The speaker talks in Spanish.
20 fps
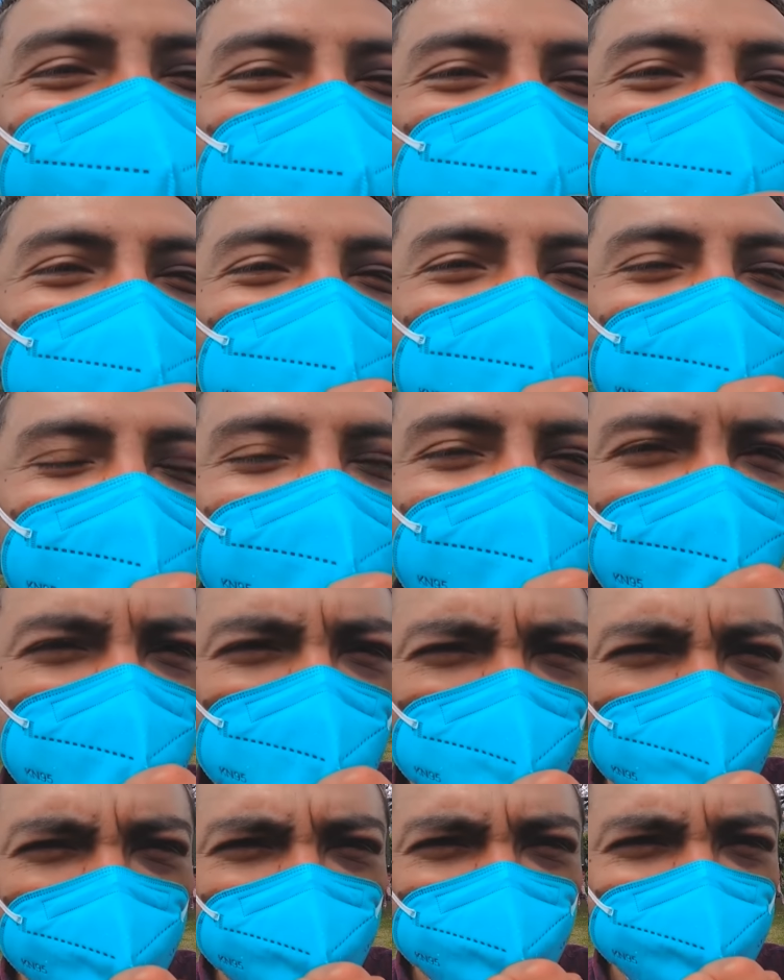disculpen
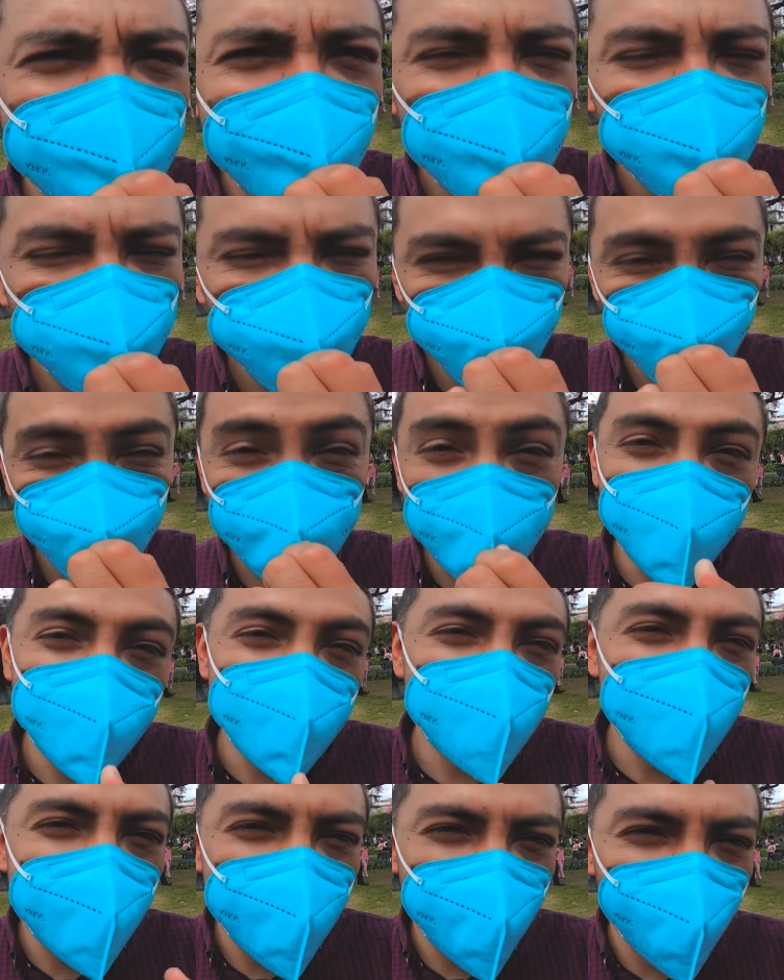la pinta,
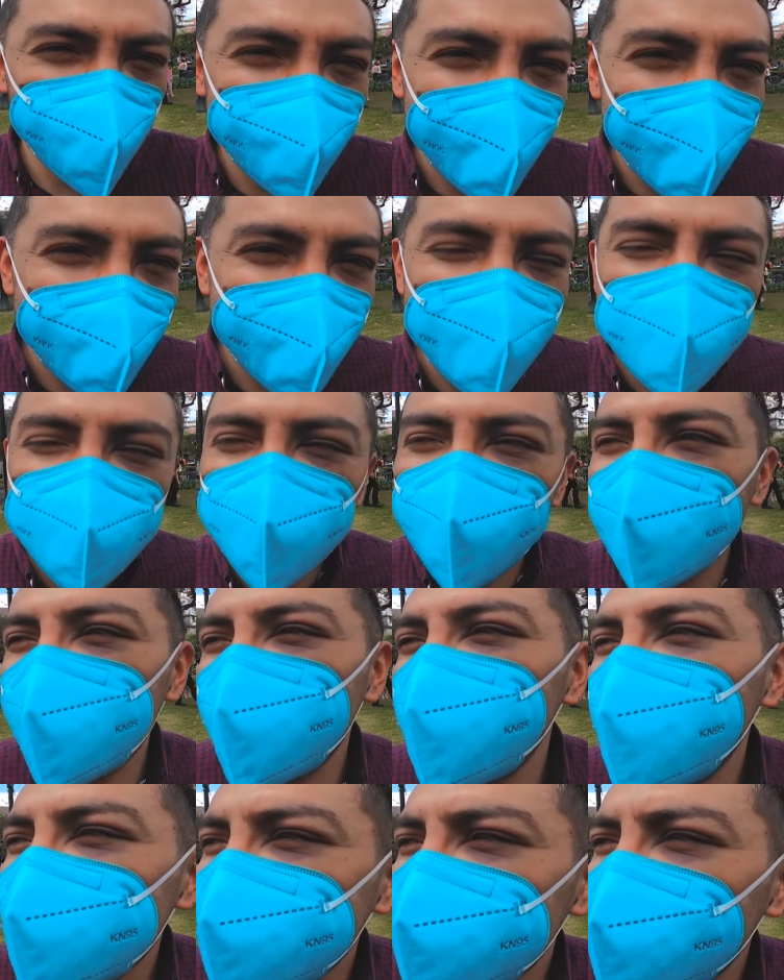bueno les voy a contar qué es lo
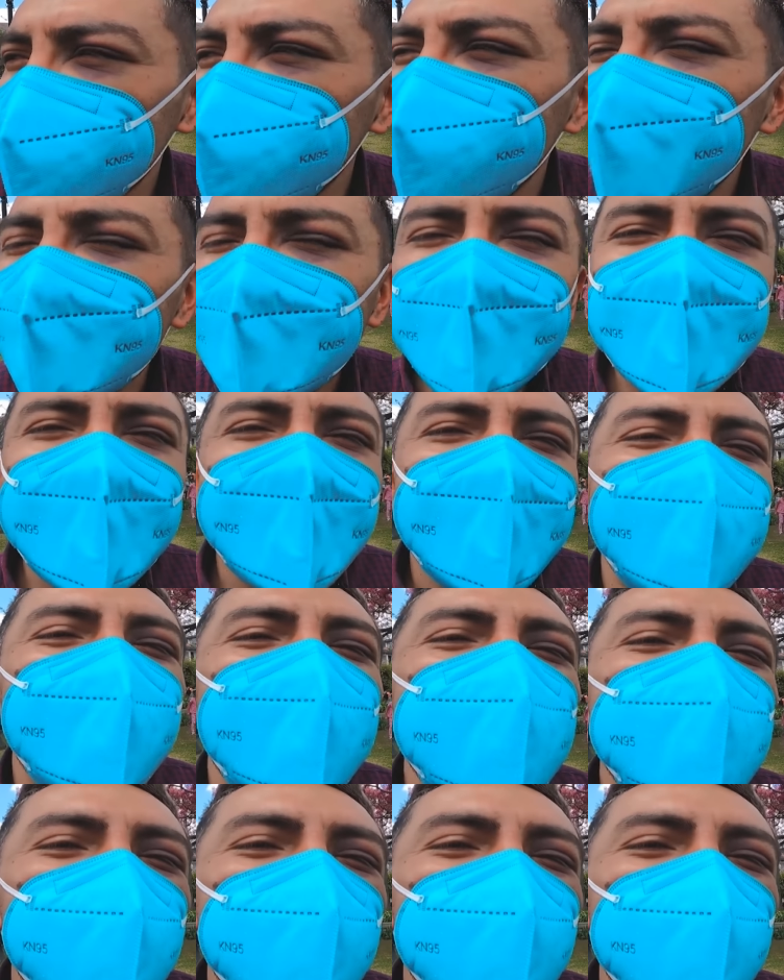que ha pasado De